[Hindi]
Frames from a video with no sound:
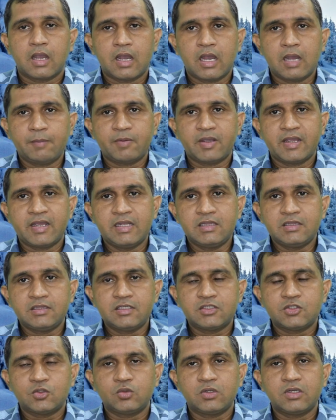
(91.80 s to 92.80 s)
आप
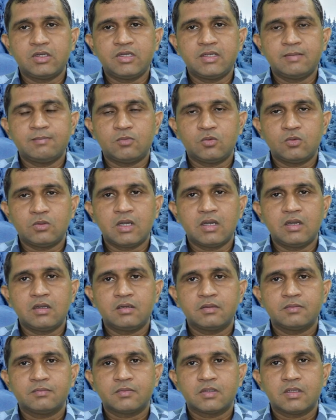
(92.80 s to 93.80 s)
हेल्थ इशू के लिए मूंगा
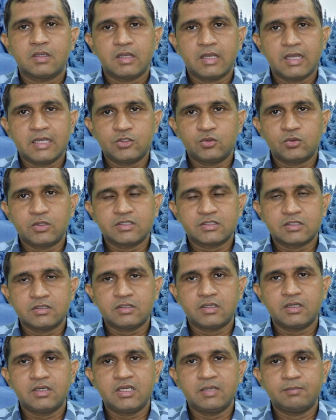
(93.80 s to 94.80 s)

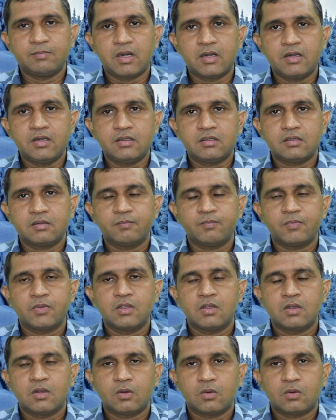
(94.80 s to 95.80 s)
एजुकेशन के लिए माणिक
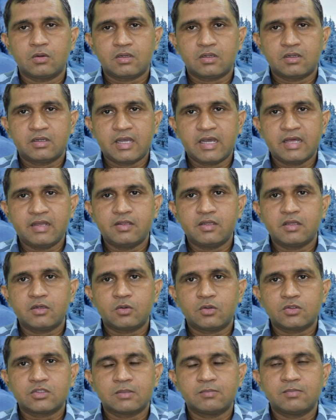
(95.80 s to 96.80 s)
और कैरियर
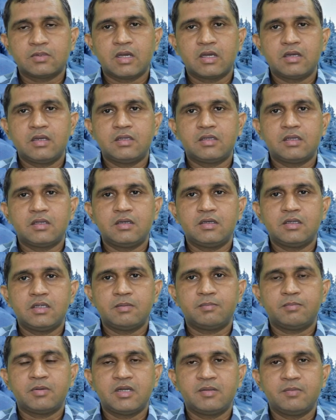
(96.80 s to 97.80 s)
को चमकाने के
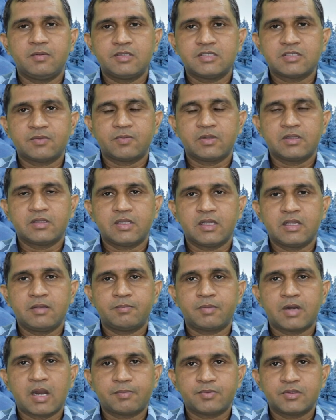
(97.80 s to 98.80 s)
लिए बड़ी बड़ी सफलताएं
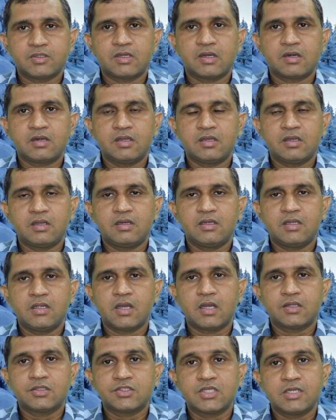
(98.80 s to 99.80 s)
प्राप्त करने के लिए
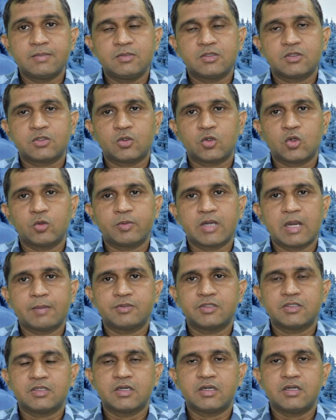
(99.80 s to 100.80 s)
अच्छे मित्रों को
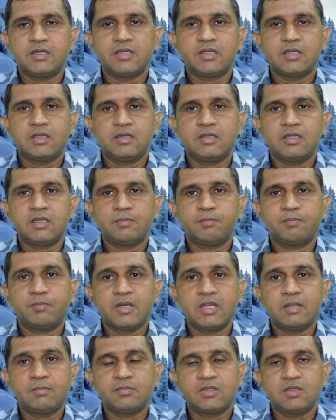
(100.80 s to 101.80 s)
प्राप्त करने के लिए
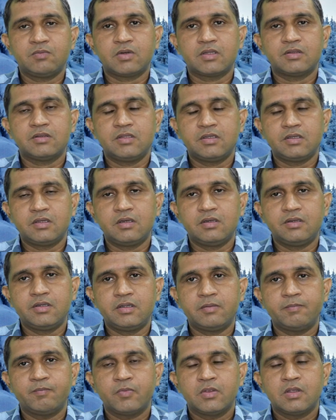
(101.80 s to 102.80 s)
प्रेम की वृद्धि के
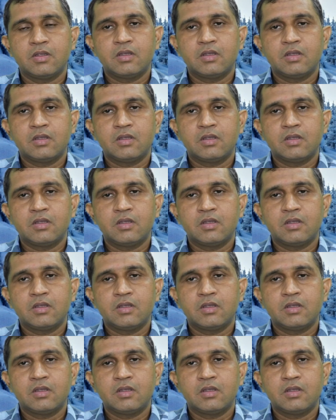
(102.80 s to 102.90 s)
लिए